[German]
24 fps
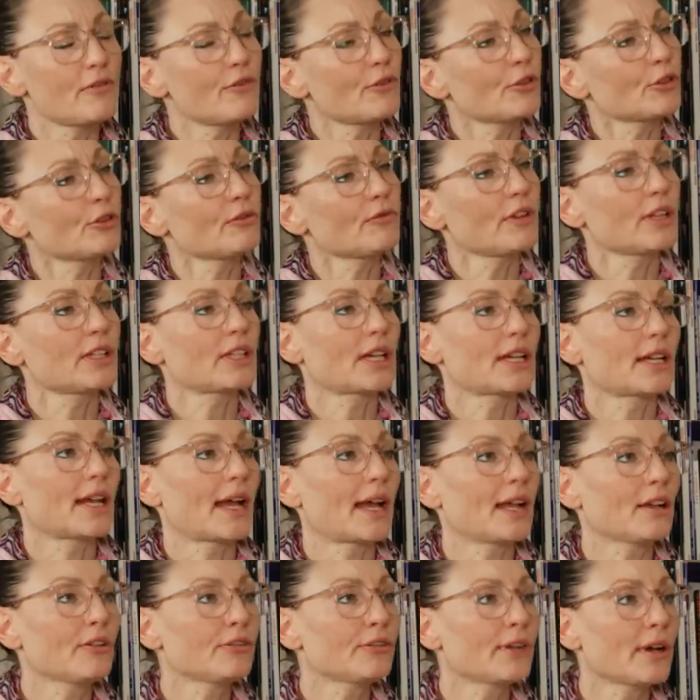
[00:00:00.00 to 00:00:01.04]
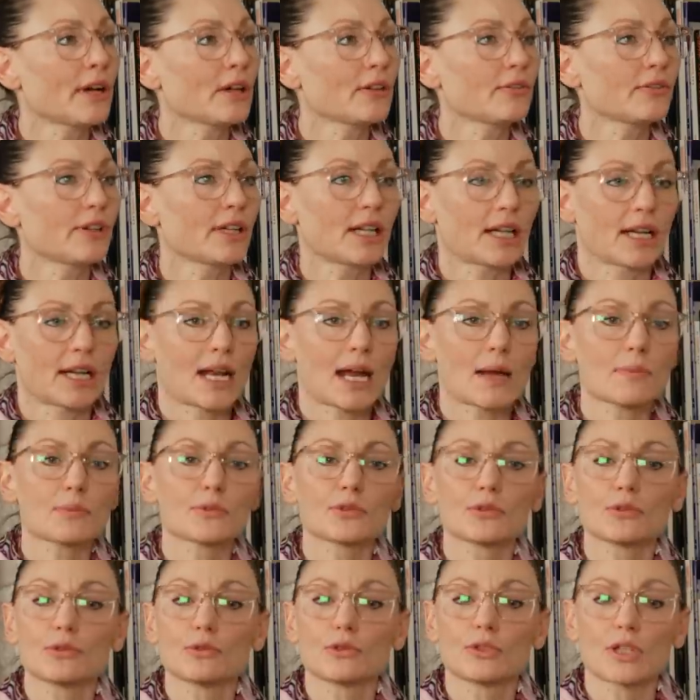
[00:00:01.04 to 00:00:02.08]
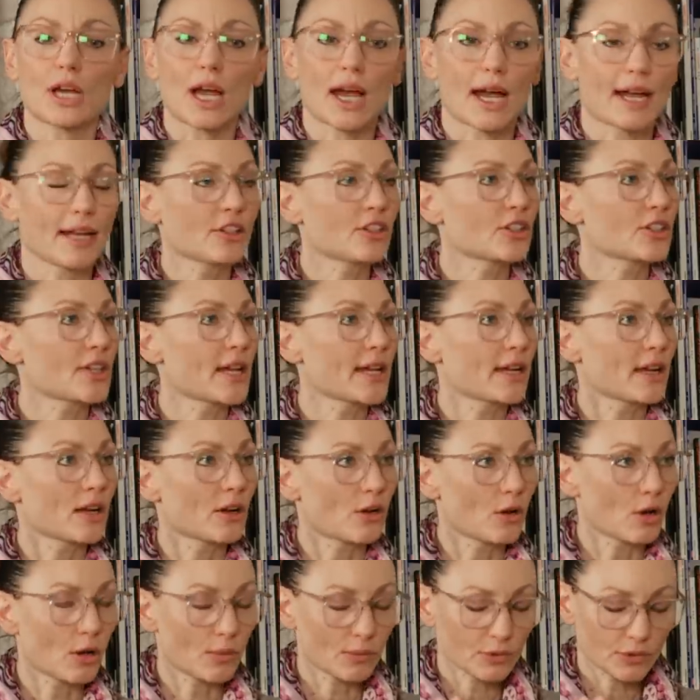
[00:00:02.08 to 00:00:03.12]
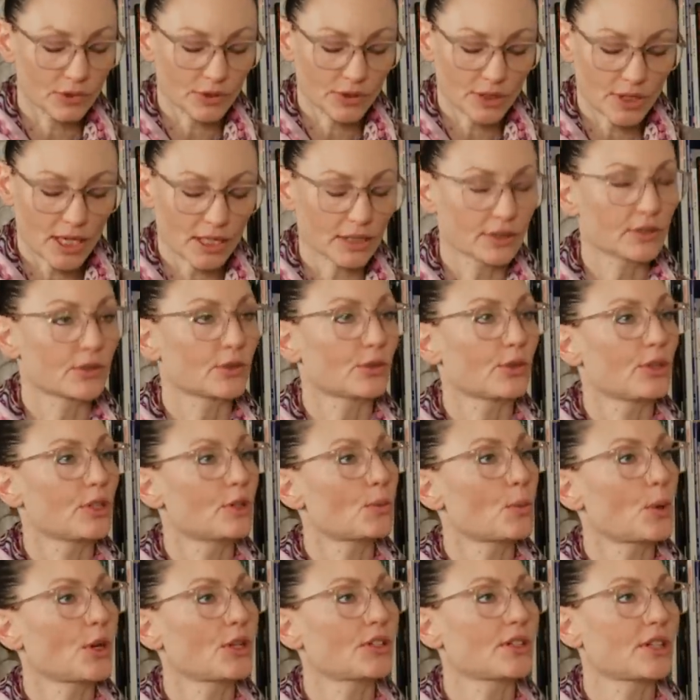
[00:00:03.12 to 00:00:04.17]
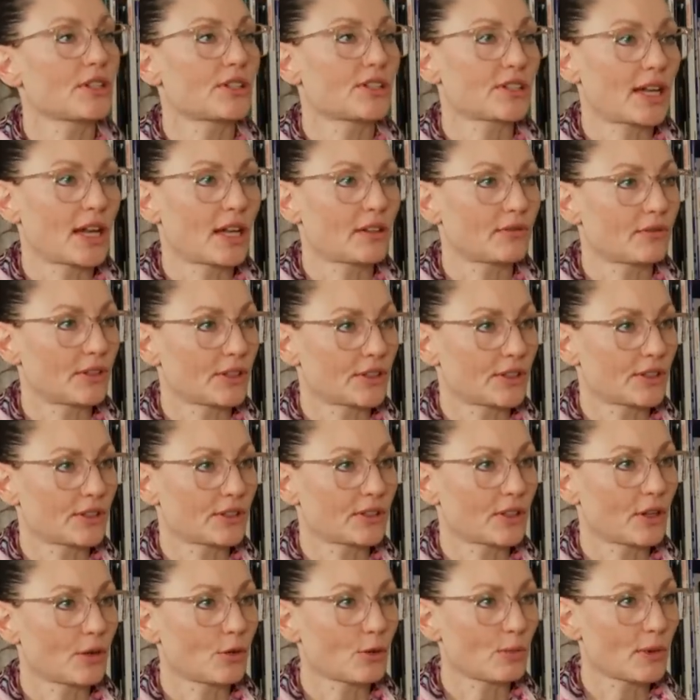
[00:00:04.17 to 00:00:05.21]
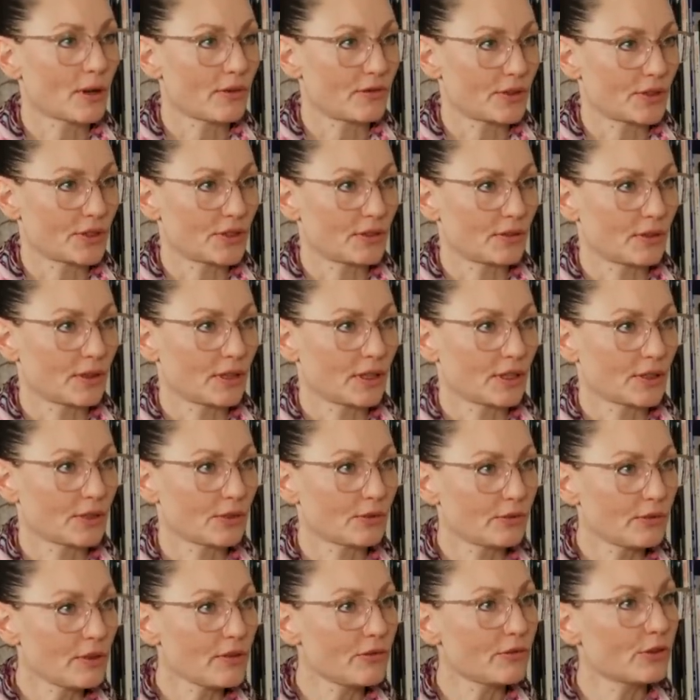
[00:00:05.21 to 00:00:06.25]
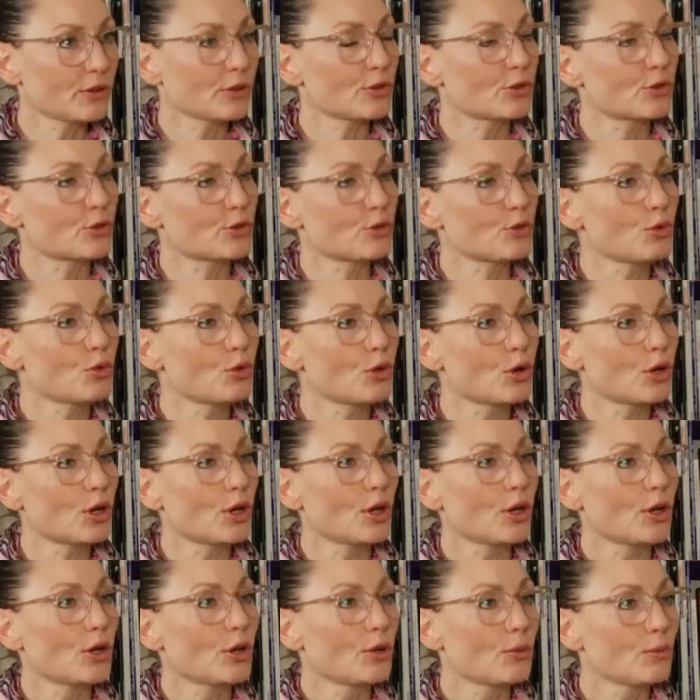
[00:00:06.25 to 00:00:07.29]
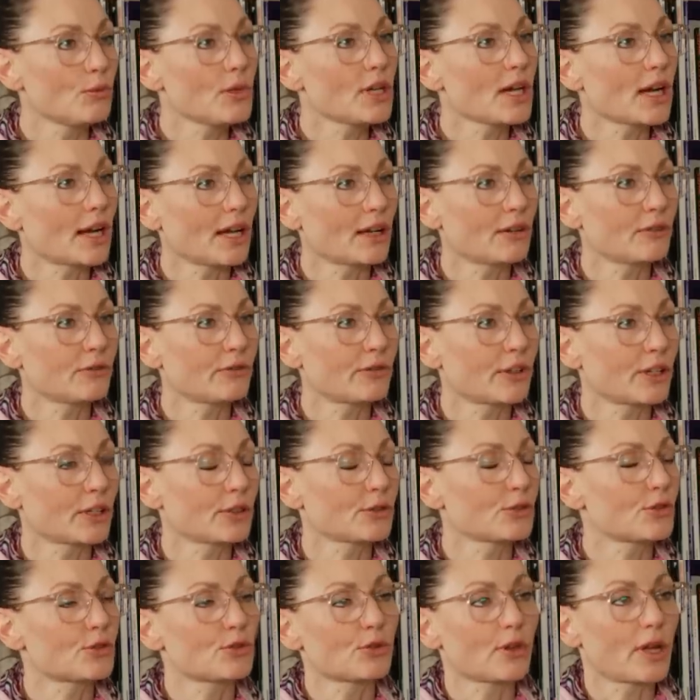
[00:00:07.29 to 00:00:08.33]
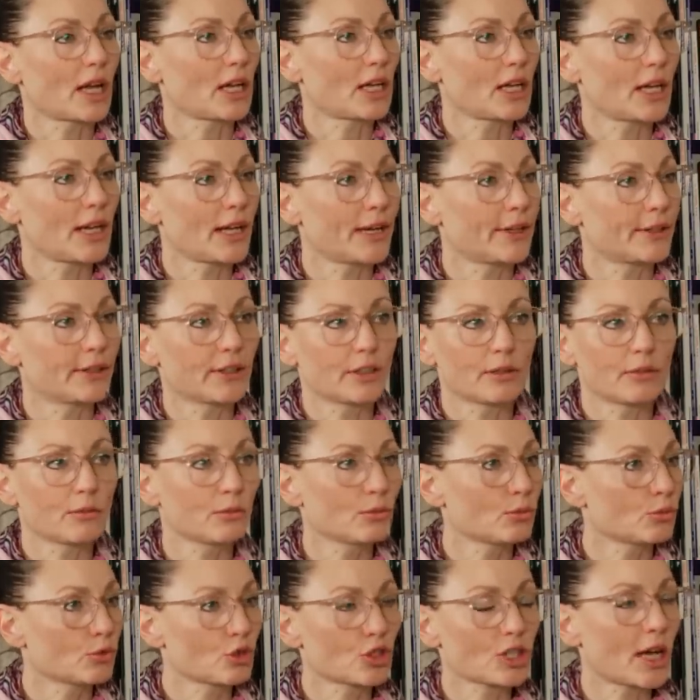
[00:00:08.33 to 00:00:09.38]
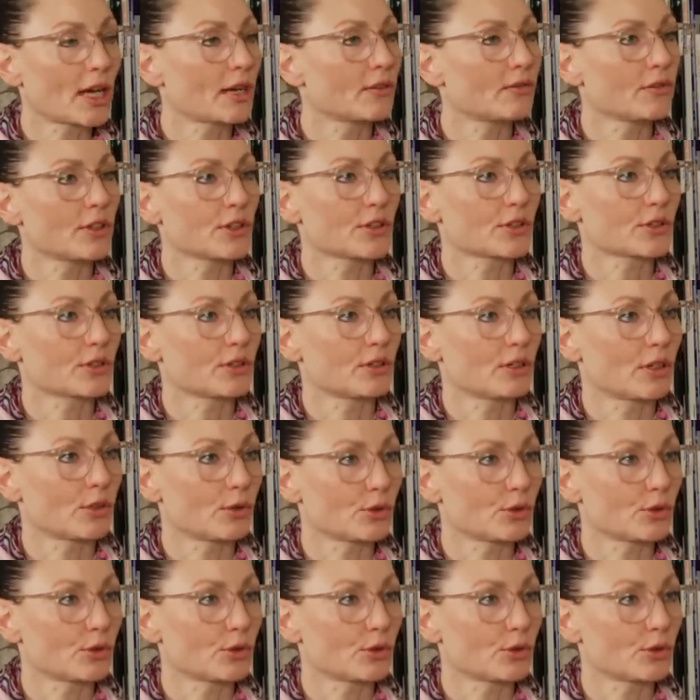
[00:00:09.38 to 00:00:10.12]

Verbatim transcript: wie würden wir dann anfangen, wenn ein absoluter Einsteiger kommt und sagt, so, ich möchte jetzt gern was darüber wissen? Also wie würdest du mir anfangen zu erklären? Dann starten wir es